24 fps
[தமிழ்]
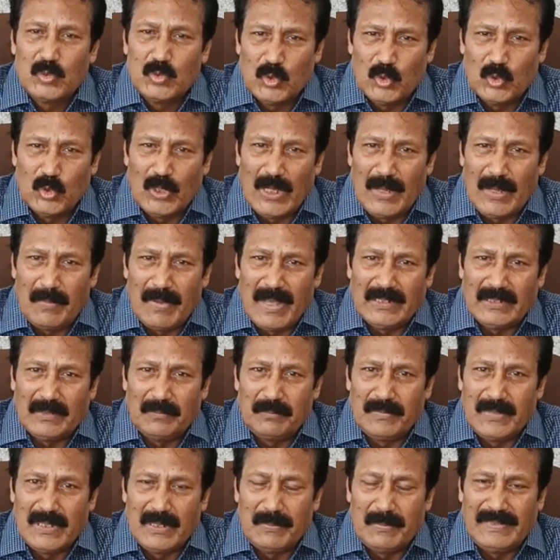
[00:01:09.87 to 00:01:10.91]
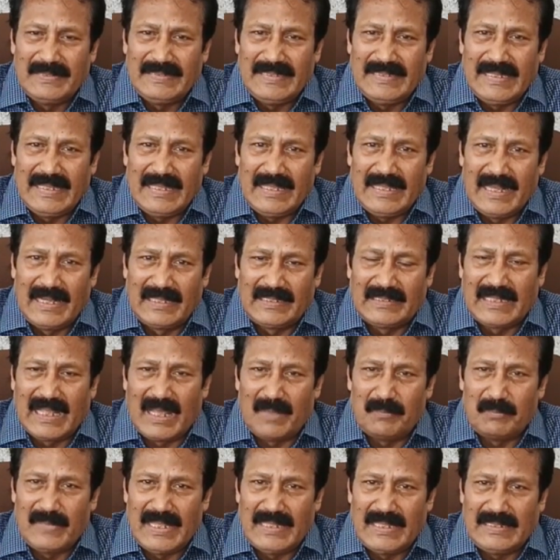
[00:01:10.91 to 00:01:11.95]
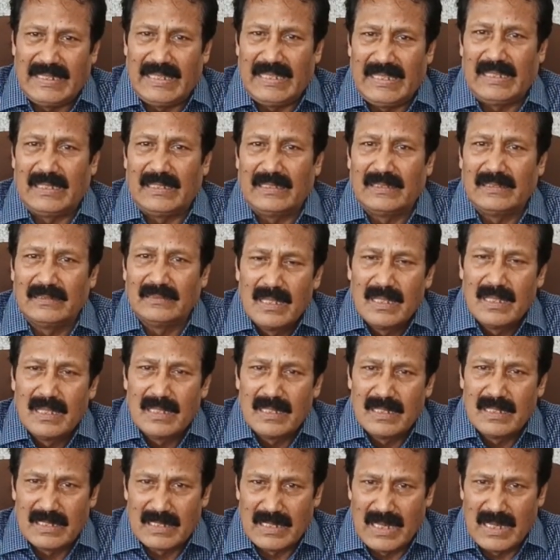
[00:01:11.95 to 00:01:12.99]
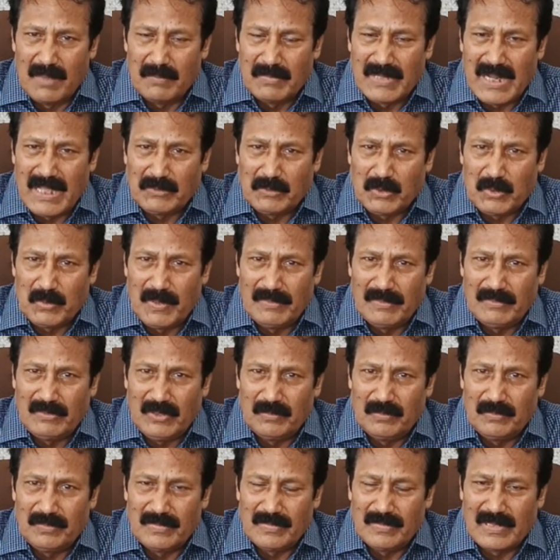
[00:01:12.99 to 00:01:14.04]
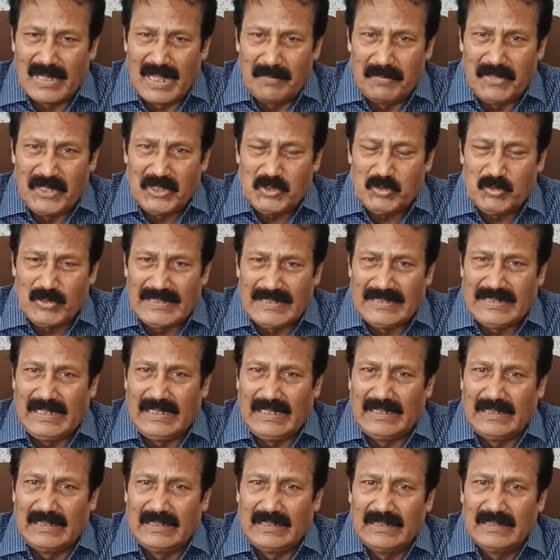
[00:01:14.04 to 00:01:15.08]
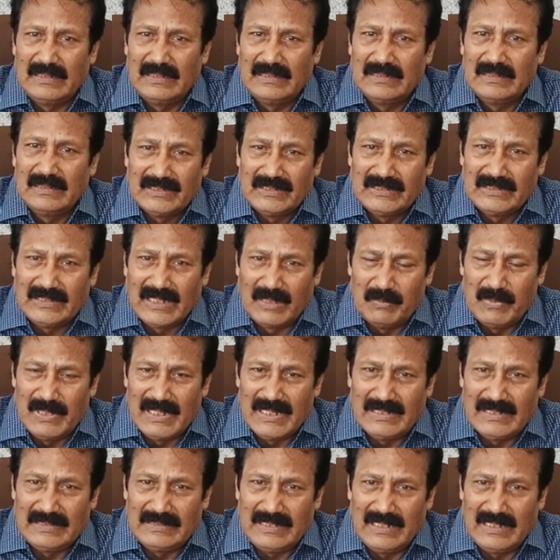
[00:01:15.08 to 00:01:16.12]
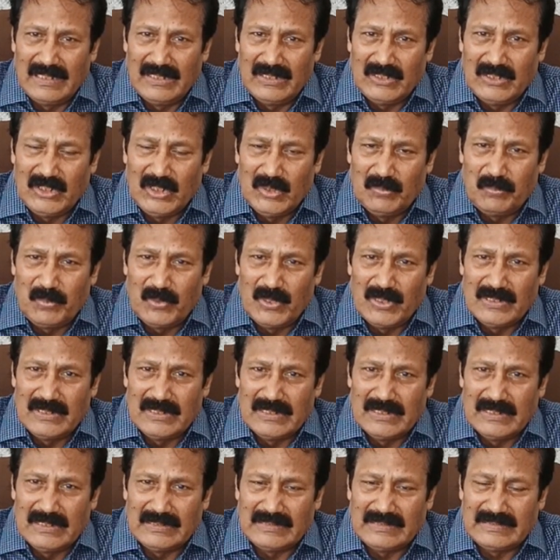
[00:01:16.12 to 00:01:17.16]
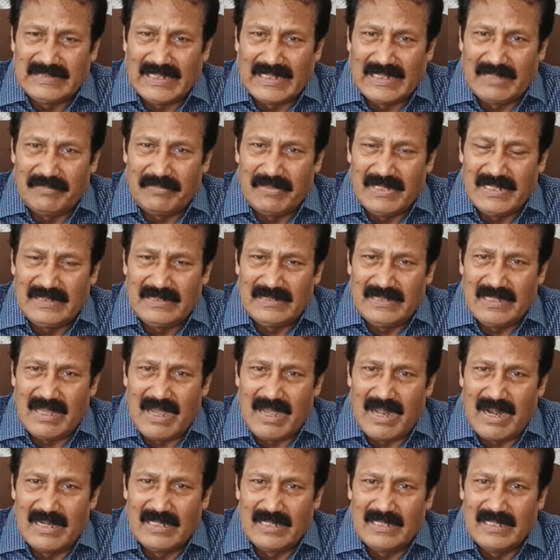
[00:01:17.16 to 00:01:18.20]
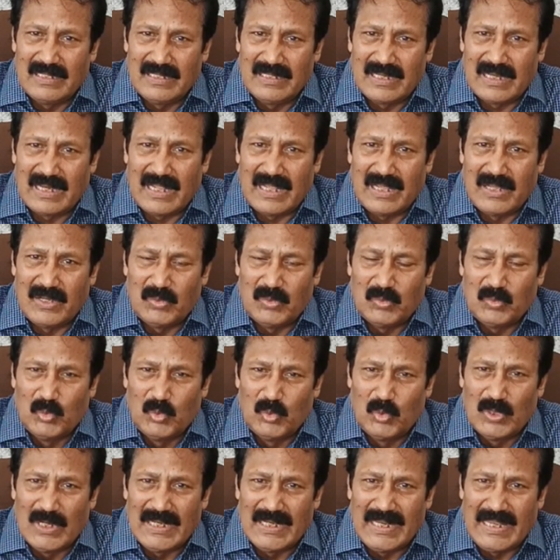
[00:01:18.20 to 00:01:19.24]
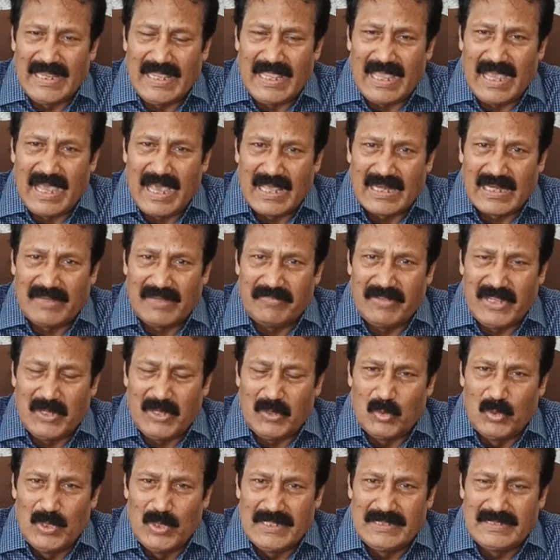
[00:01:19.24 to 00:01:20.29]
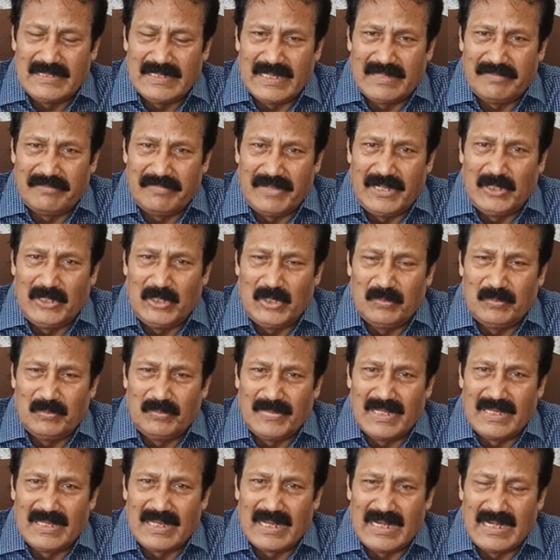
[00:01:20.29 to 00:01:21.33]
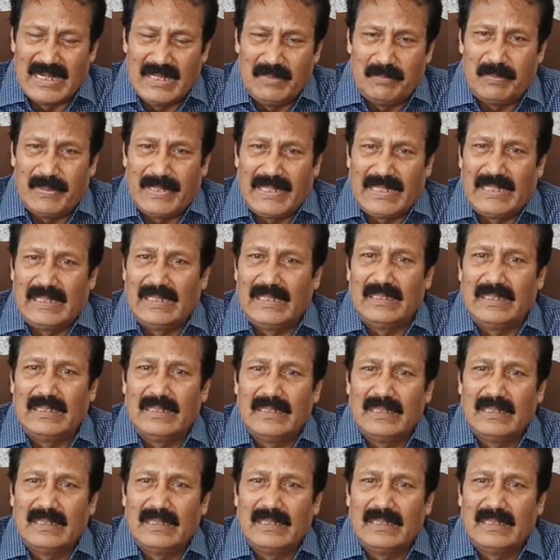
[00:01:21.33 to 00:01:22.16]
ஜூலை மாதம் இருபத்தி எட்டாம் தேதி ராமநாதபுரம் மாவட்டம் ராமேஸ்வரத்தில் தமிழகத்தில் இப்பொழுது தலைவிரித்து ஆடுகின்ற ஊழலை அறவே ஒழித்திட வேண்டும் என்ற அடிப்படையில்